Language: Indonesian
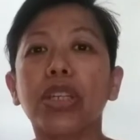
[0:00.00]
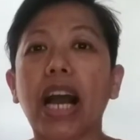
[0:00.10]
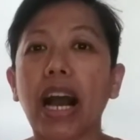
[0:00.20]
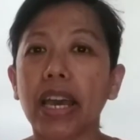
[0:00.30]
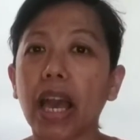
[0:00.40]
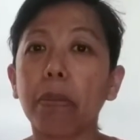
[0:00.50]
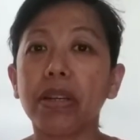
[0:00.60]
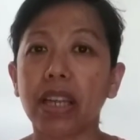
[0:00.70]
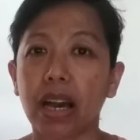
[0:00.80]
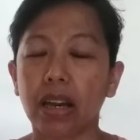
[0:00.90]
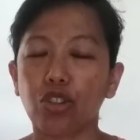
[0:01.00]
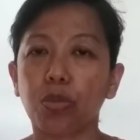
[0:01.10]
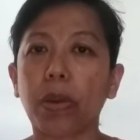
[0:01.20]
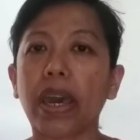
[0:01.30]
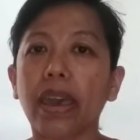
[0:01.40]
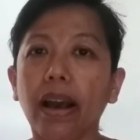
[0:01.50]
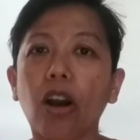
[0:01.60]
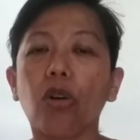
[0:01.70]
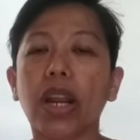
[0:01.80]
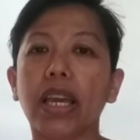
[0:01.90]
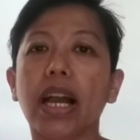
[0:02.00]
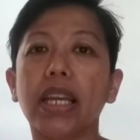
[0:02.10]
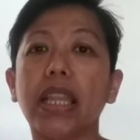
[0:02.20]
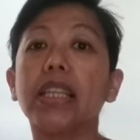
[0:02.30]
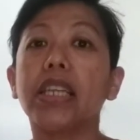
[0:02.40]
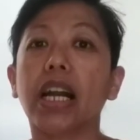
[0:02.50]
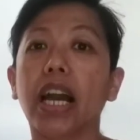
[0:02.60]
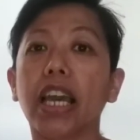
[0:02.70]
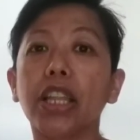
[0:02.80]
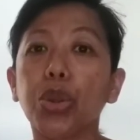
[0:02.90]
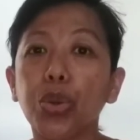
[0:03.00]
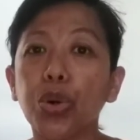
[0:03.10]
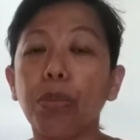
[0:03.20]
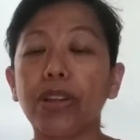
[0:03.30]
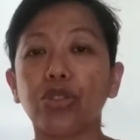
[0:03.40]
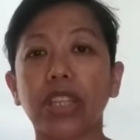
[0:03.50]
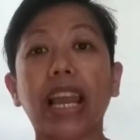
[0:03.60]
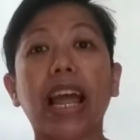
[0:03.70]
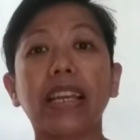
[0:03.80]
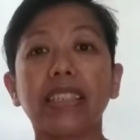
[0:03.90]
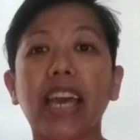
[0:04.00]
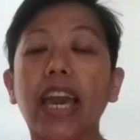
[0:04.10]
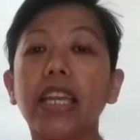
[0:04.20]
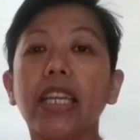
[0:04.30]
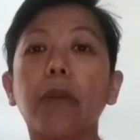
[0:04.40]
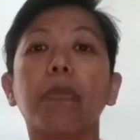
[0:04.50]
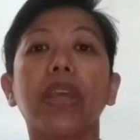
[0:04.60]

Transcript: dahak yang benar supaya orang yang kita jaga itu maksudnya lansia ini